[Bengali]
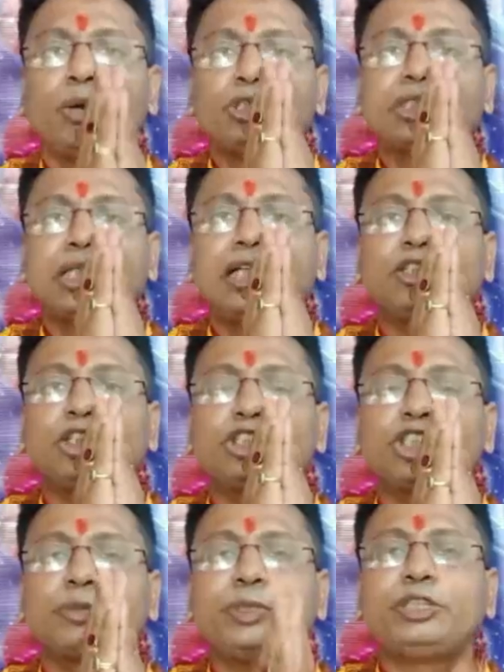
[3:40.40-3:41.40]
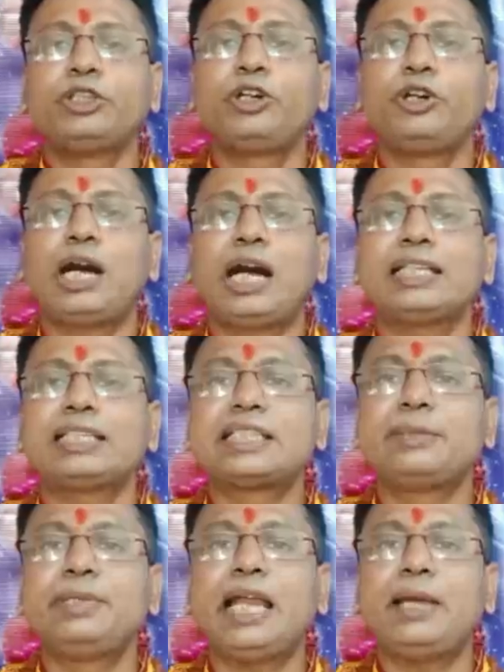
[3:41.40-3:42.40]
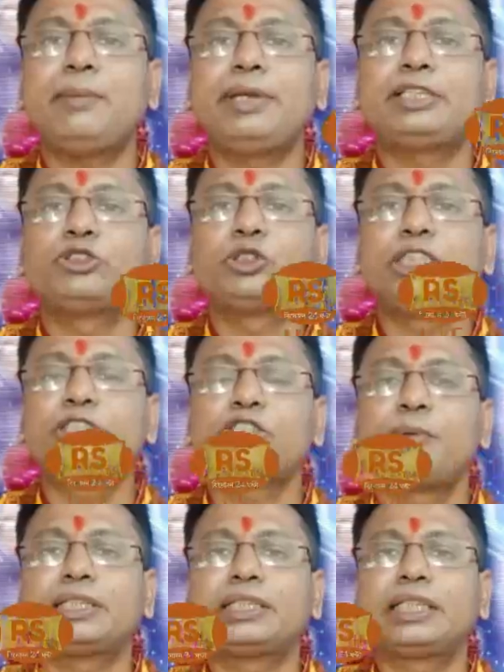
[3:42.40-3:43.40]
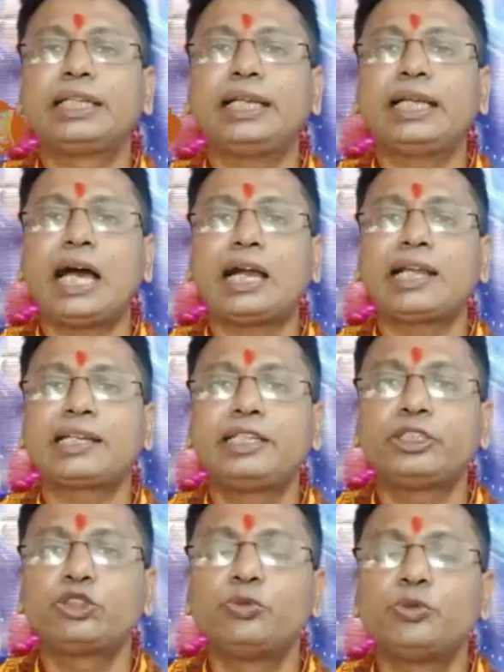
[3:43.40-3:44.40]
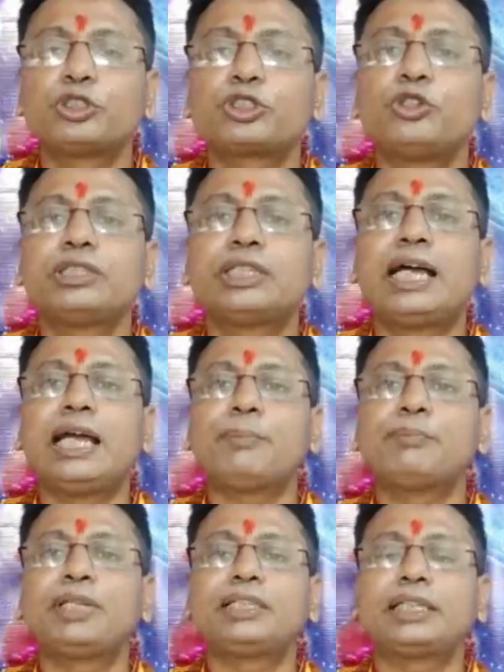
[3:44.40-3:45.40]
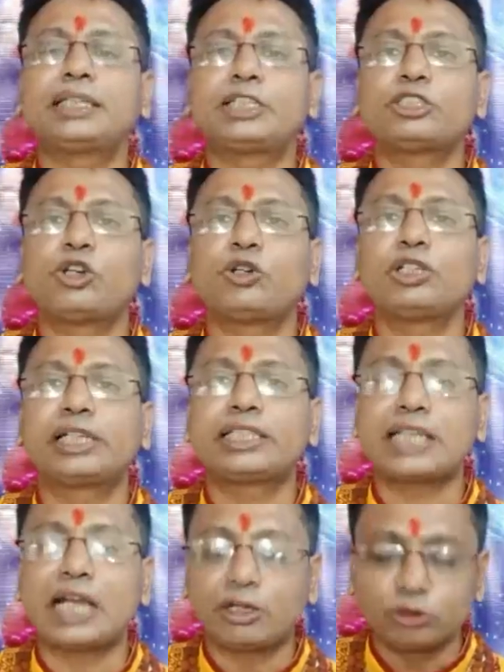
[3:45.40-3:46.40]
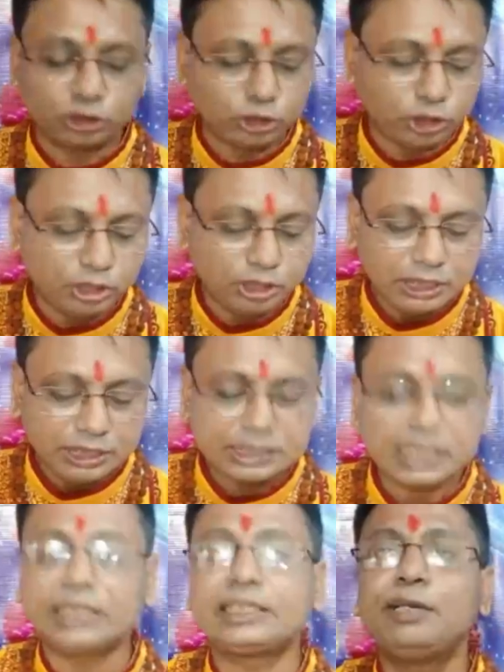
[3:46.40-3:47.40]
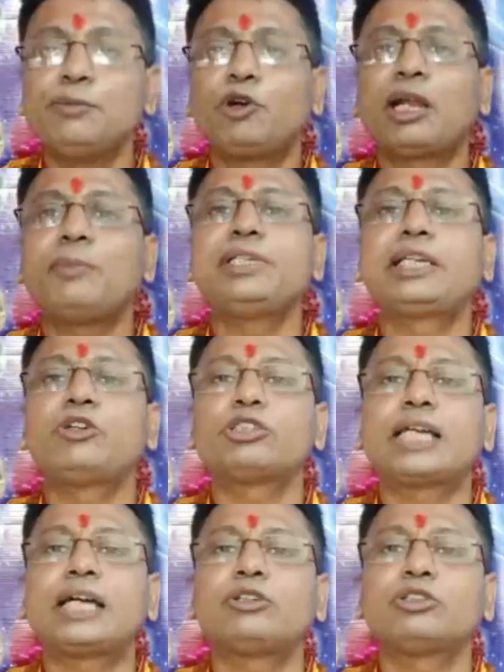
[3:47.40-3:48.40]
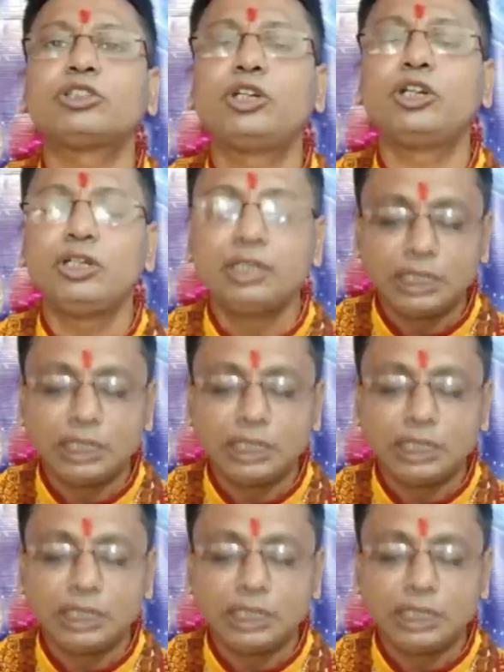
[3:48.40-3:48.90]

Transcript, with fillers: নমস্কার দর্শকবৃন্দ আর এস টিভি লাইভে জ্যোতিষ সমাধানে আরেকটি শুভ সন্ধ্যায় আপনাদেরকে সকলকে স্বাগত সাথে মনামিকেও স্বাগত